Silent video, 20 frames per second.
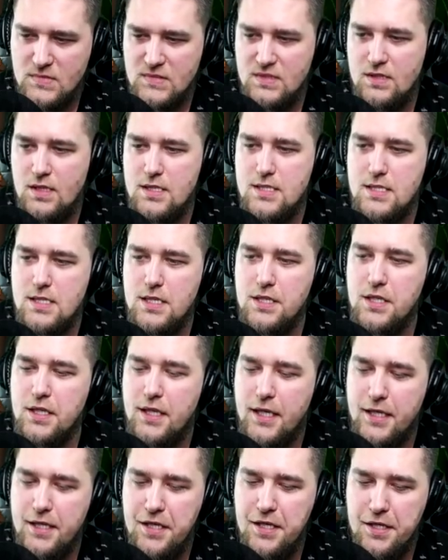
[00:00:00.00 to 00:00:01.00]
Синих
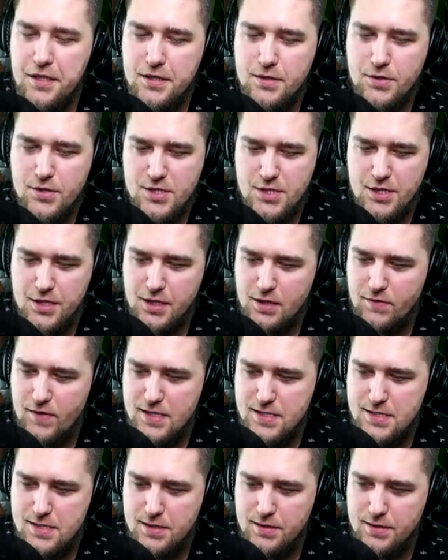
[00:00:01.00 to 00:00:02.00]
книг тоже не
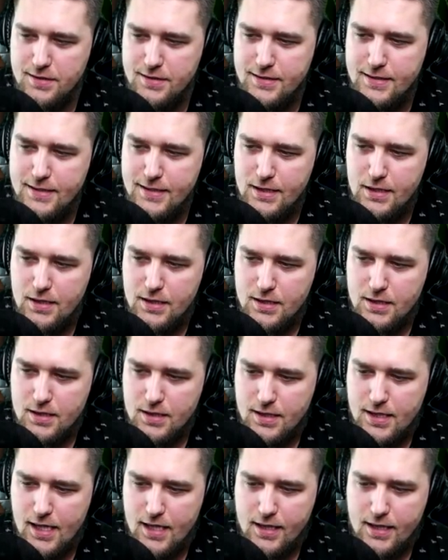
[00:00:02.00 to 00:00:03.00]
хватило.
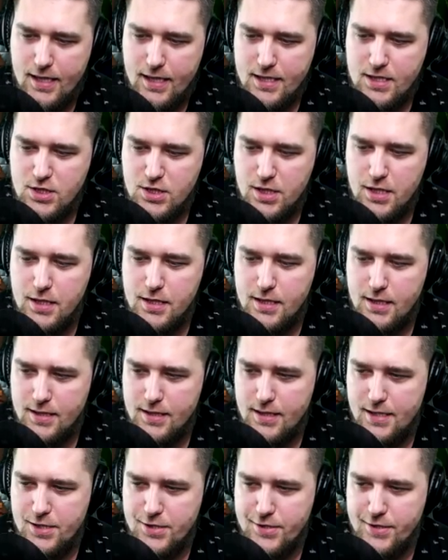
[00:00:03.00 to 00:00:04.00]
Как, как жить-то
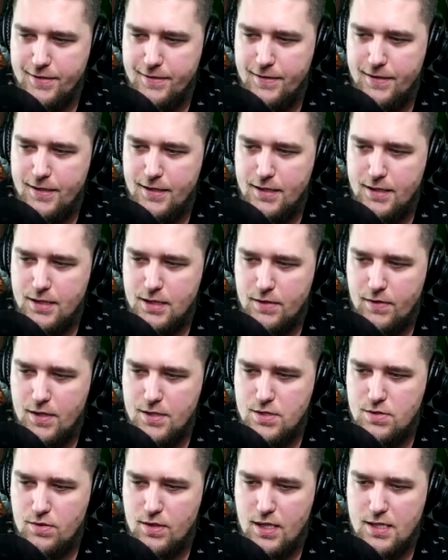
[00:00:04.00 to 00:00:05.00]
дальше? Давай
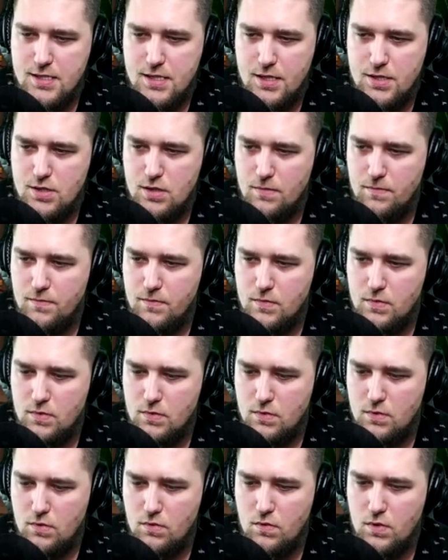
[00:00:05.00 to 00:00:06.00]
сюда зайдем.
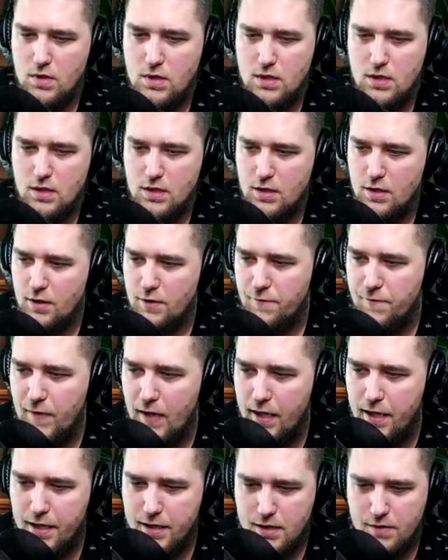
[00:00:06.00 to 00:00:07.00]
Ну вот, э,
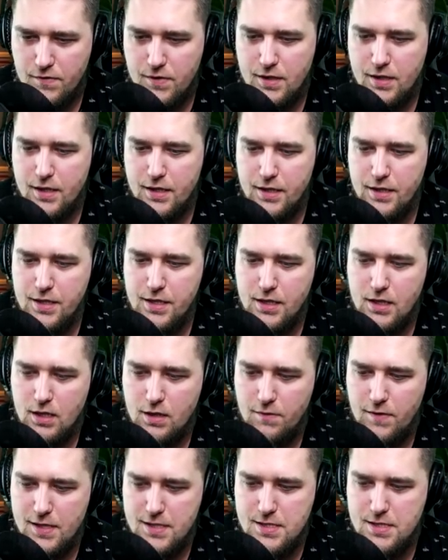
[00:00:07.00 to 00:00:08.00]
фиолетовых книг
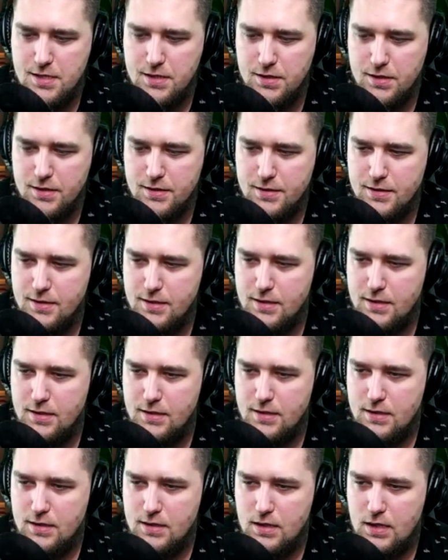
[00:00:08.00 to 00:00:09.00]
хватило.
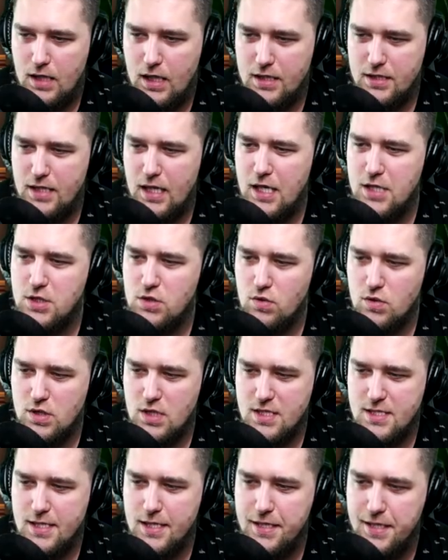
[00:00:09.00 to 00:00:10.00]
А дальше
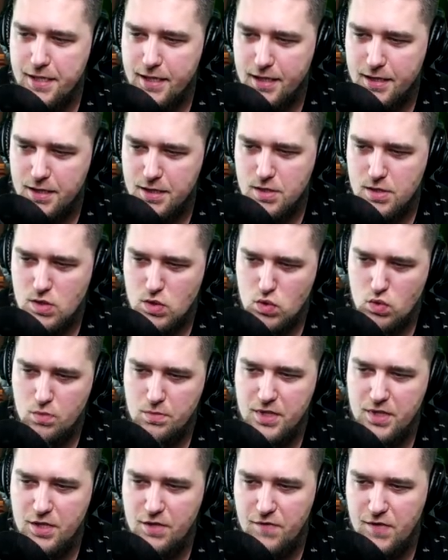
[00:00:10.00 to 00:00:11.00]
уже смотри, какие
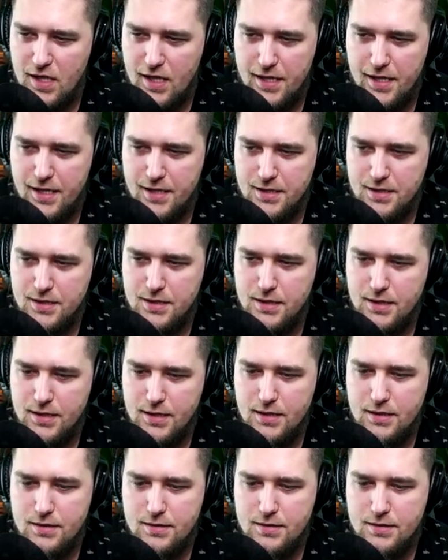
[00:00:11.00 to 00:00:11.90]
суммы невероятные, да?